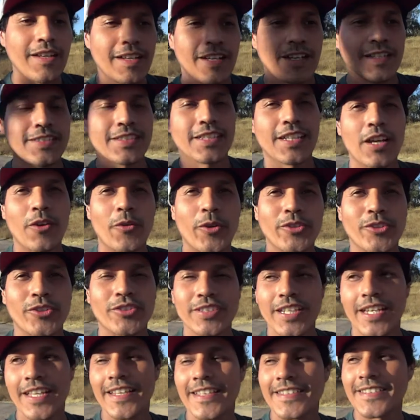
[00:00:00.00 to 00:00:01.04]
Así que cuando
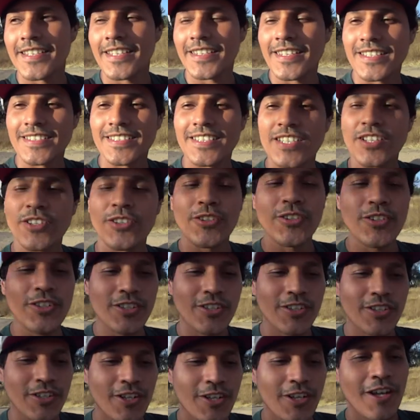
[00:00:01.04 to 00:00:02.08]
sea de 7 a 5,
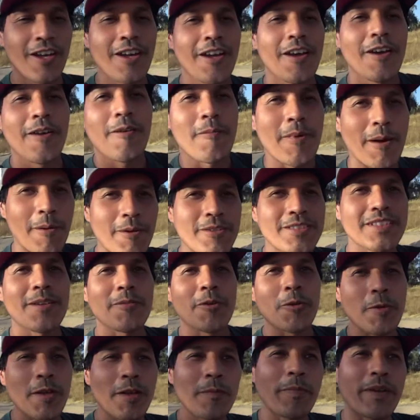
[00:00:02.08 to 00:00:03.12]
vamos a
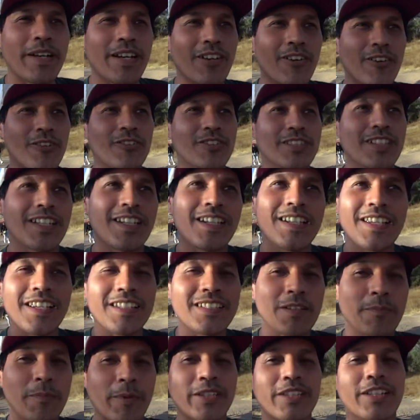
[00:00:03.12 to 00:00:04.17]
volver para conocer
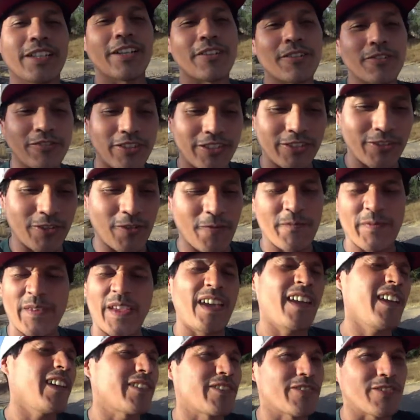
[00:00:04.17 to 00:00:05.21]
esa parte que nos faltó.
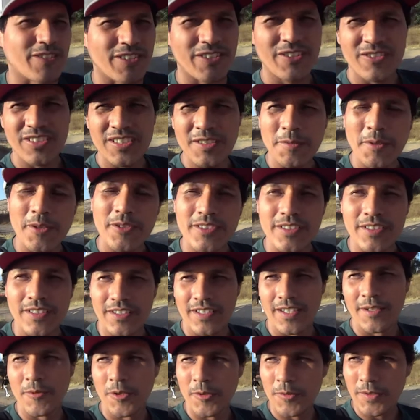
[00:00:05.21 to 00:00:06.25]
De hecho, sí o sí vamos a tener
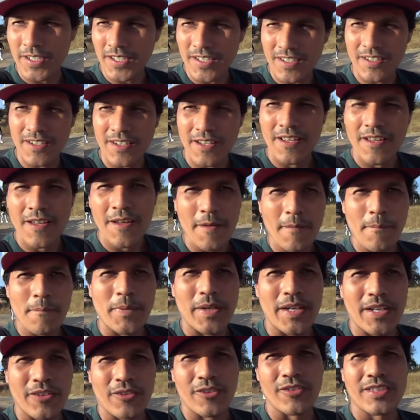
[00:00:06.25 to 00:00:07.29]
que volver
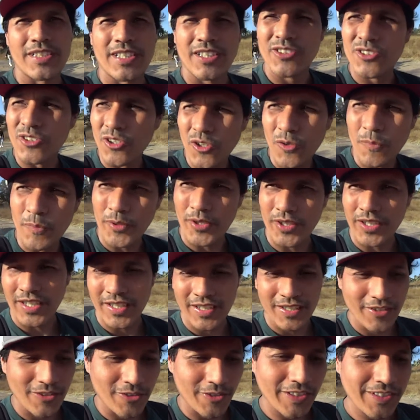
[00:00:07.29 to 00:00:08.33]
para conocer todo, porque
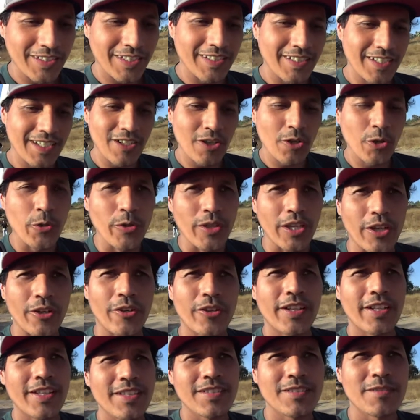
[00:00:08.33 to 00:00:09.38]
ahorita ya los
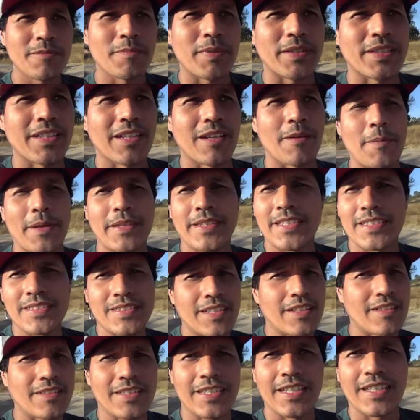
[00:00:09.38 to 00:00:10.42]
cuidadores prácticamente
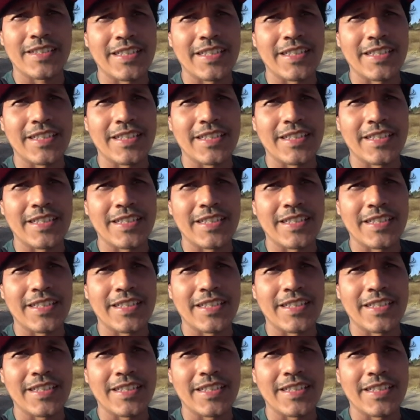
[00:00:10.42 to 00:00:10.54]
están ya